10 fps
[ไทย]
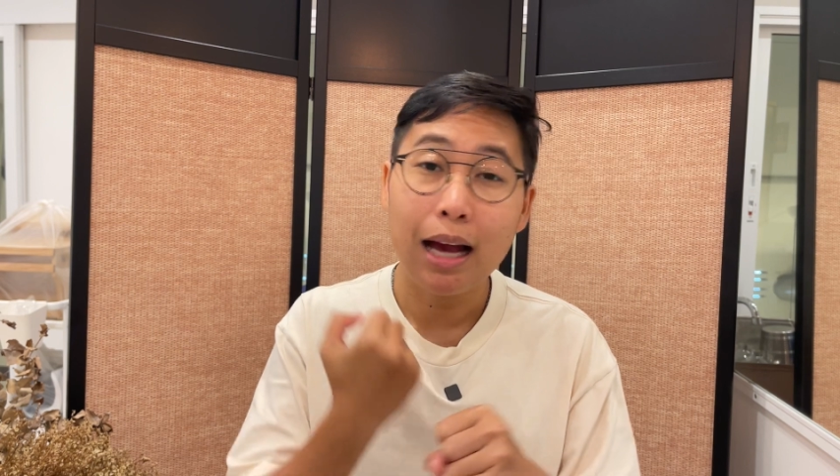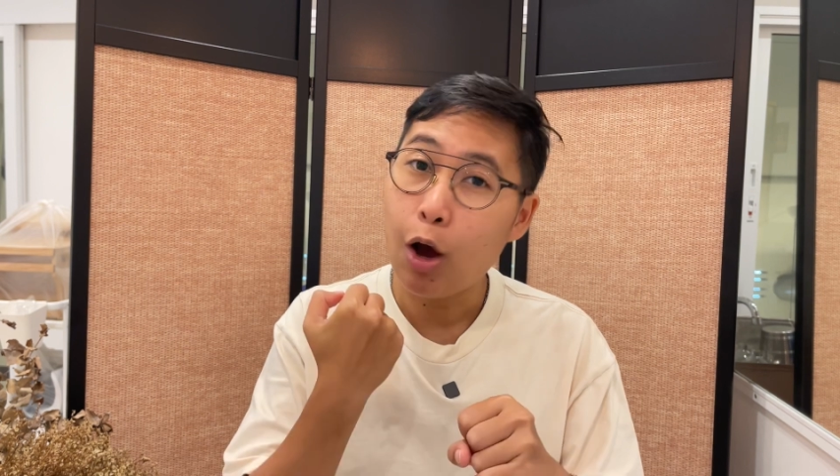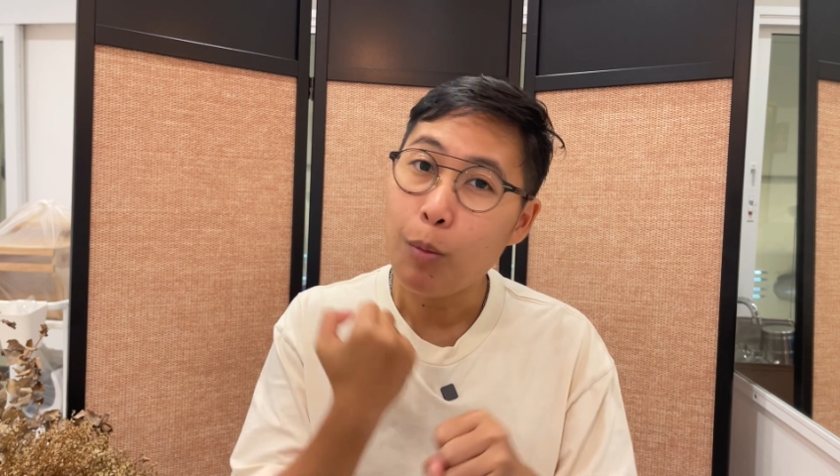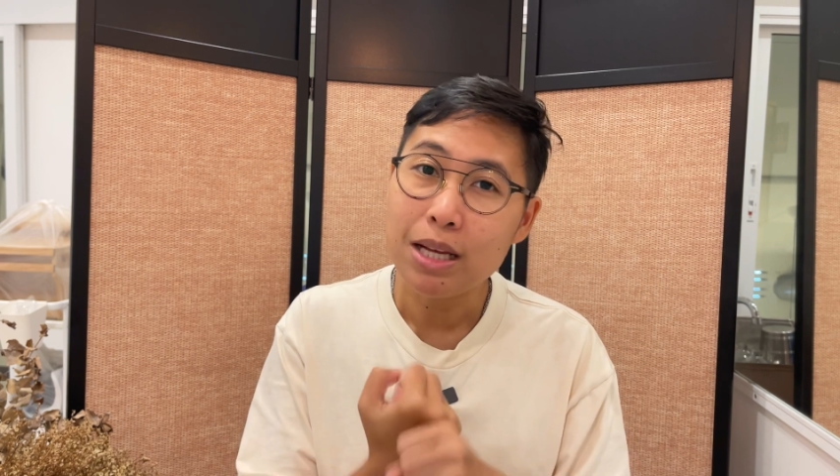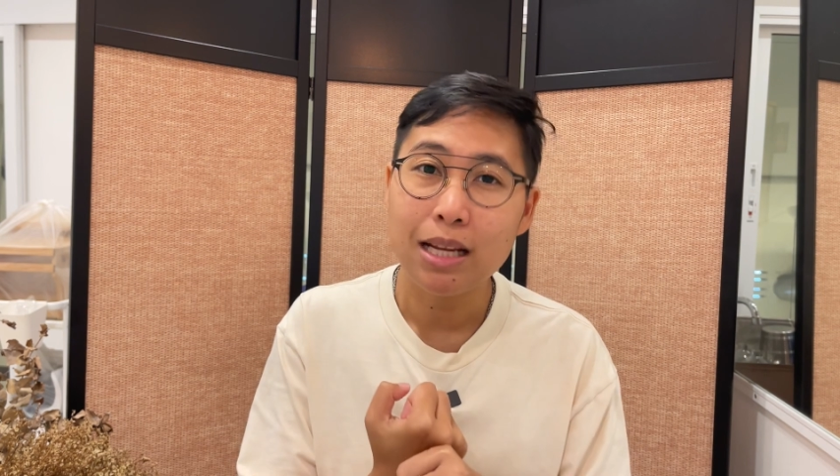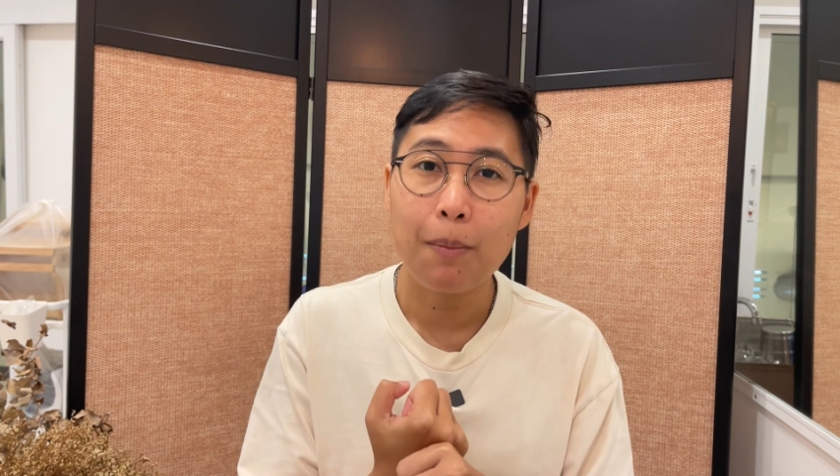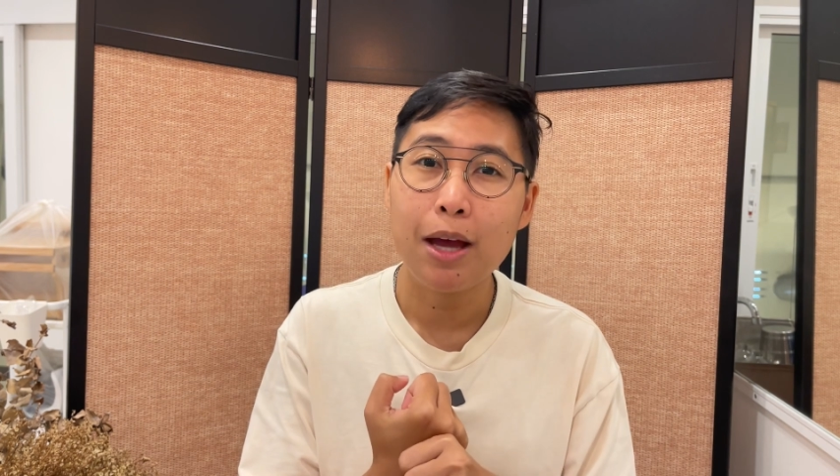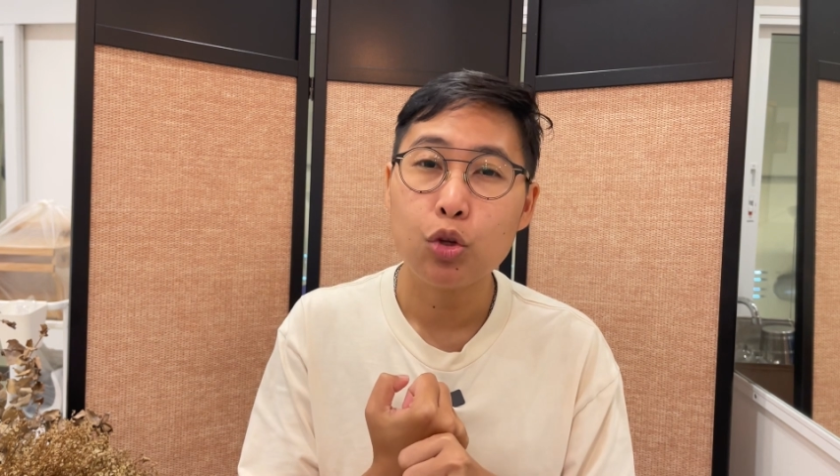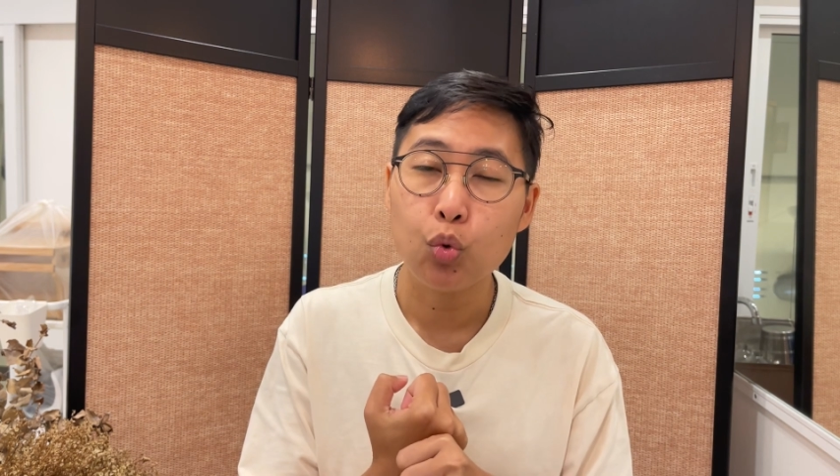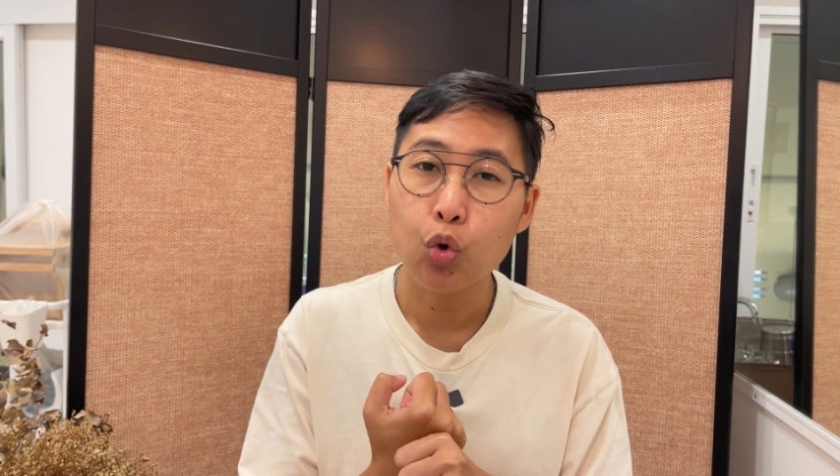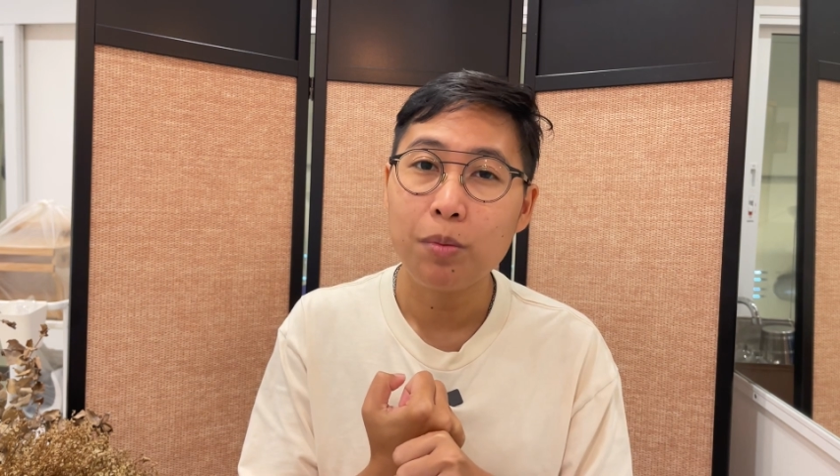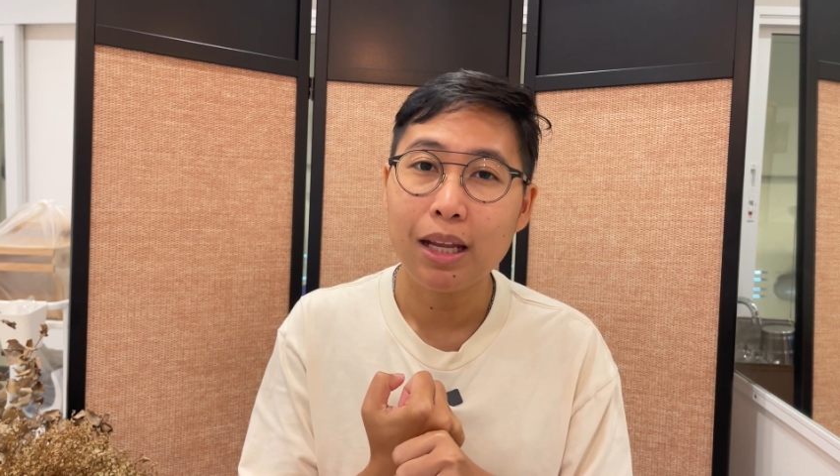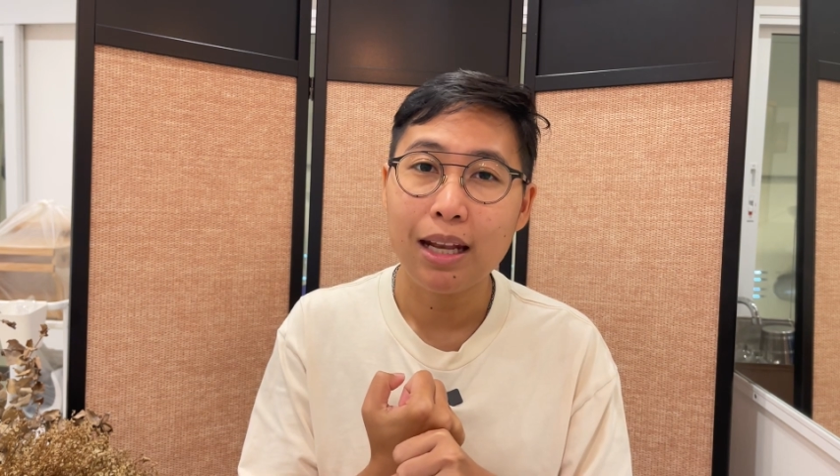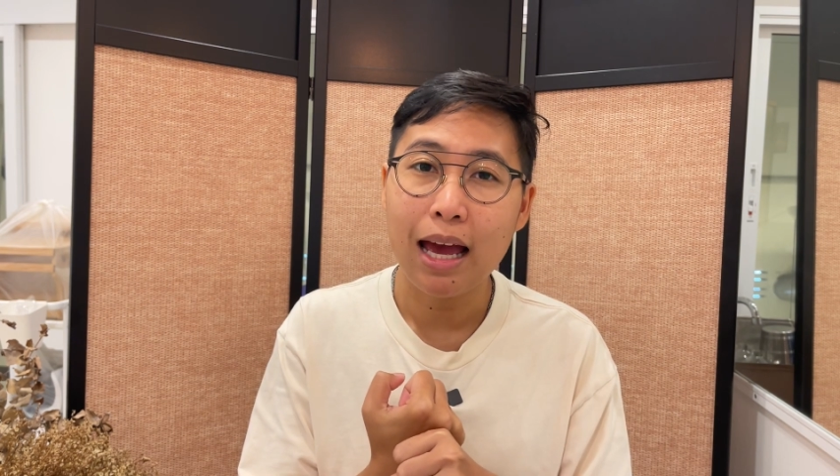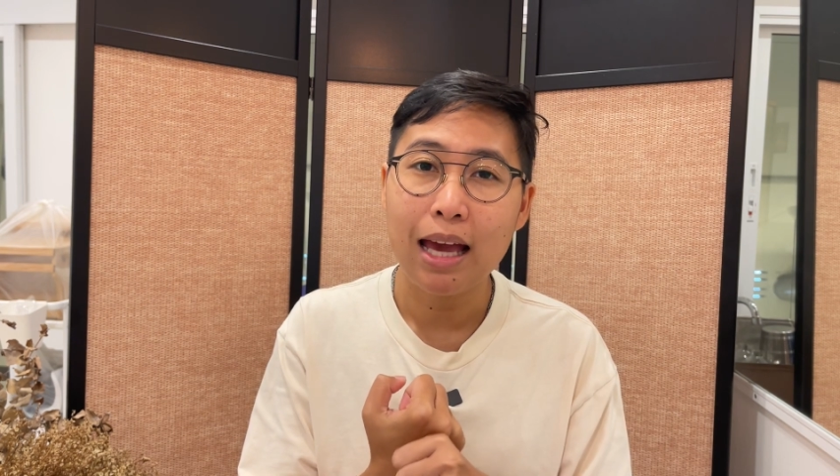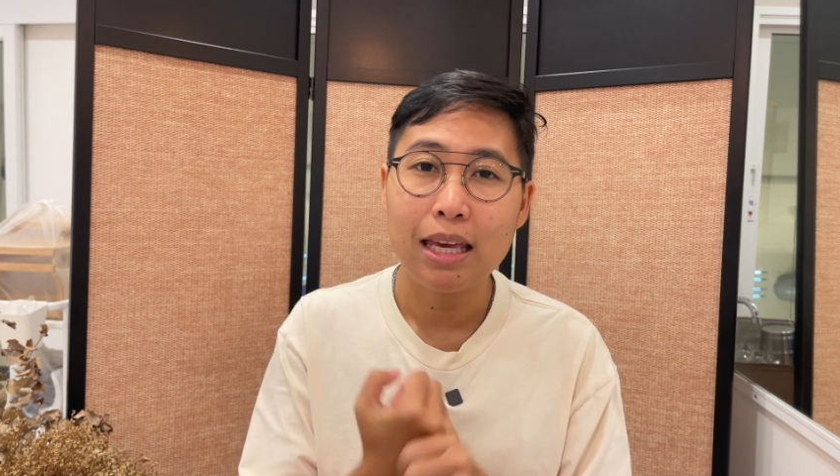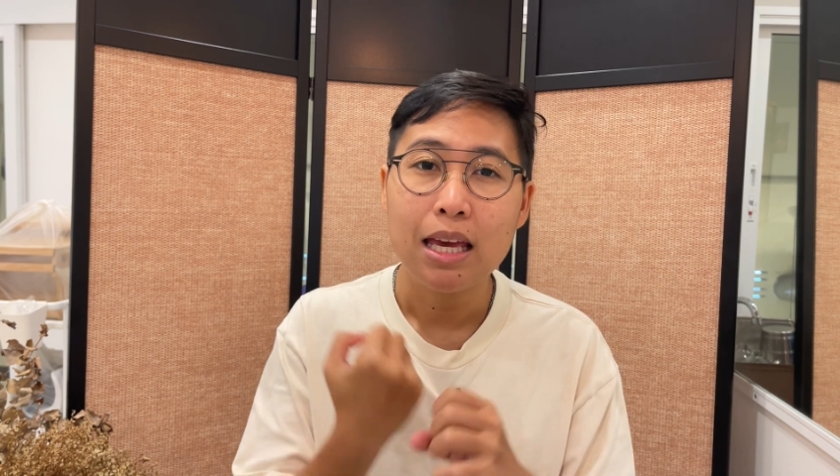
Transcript: เขาไม่สามารถอยู่ร่วมกันได้